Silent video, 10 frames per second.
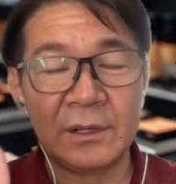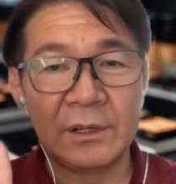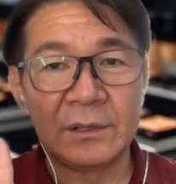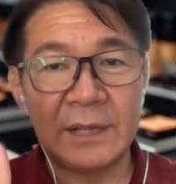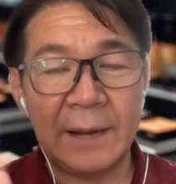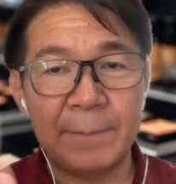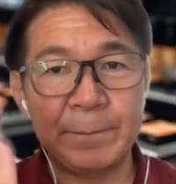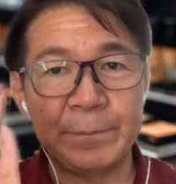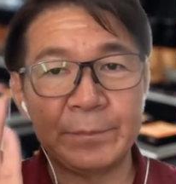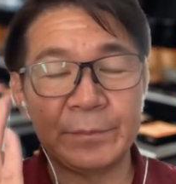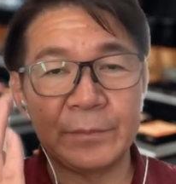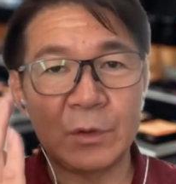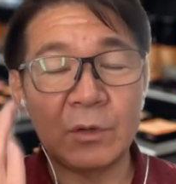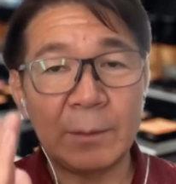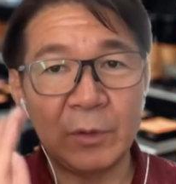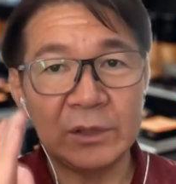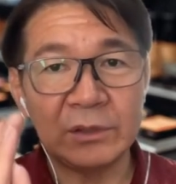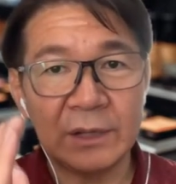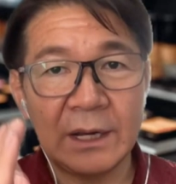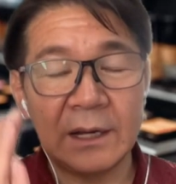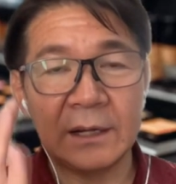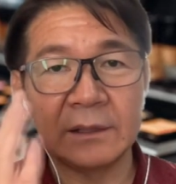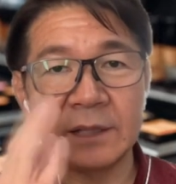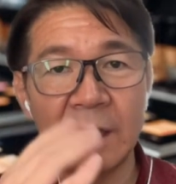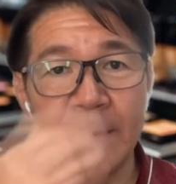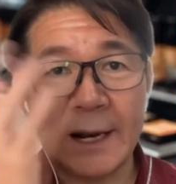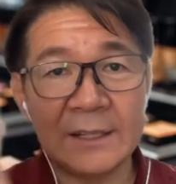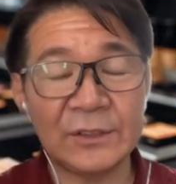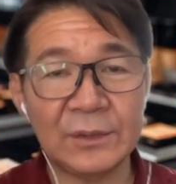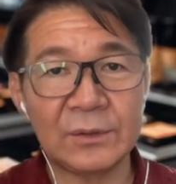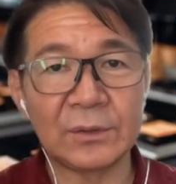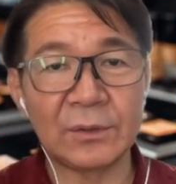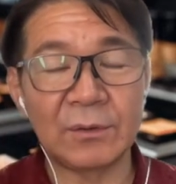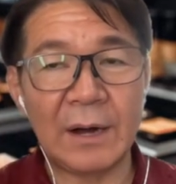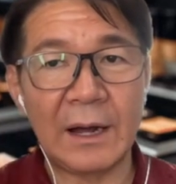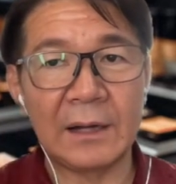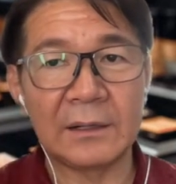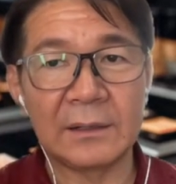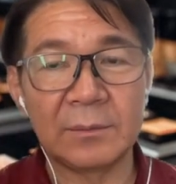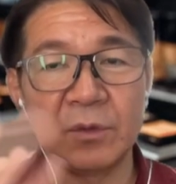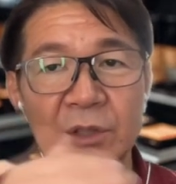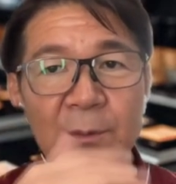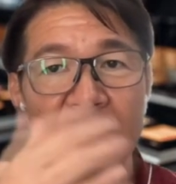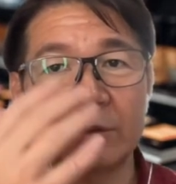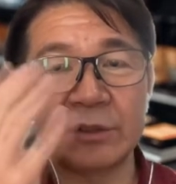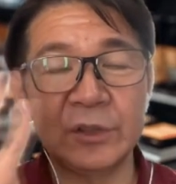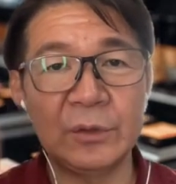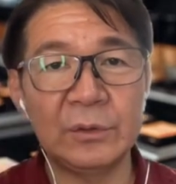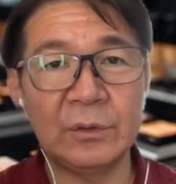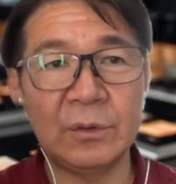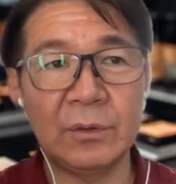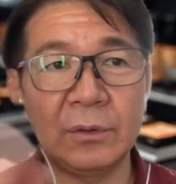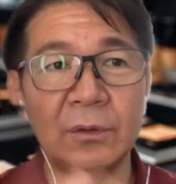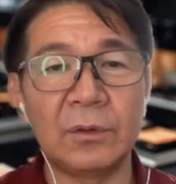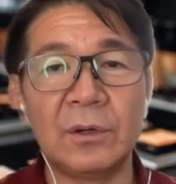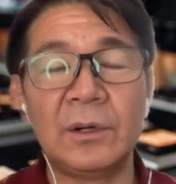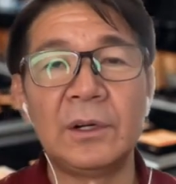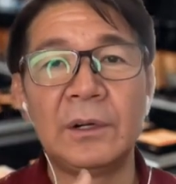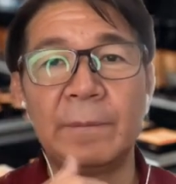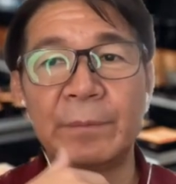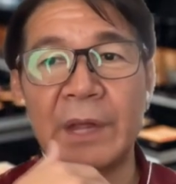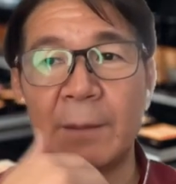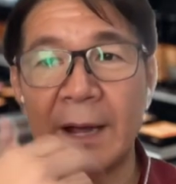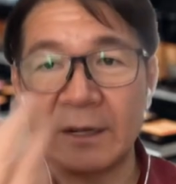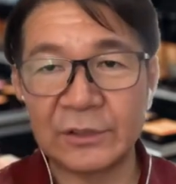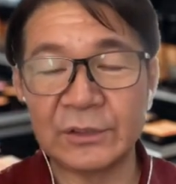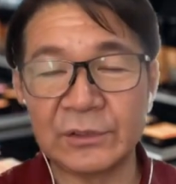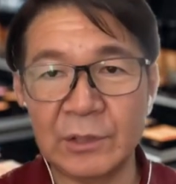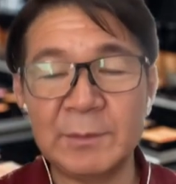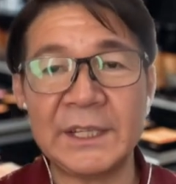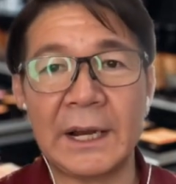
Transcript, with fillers: でここがポイントで手放すということはもう今の流行を手放すっていう意味じゃない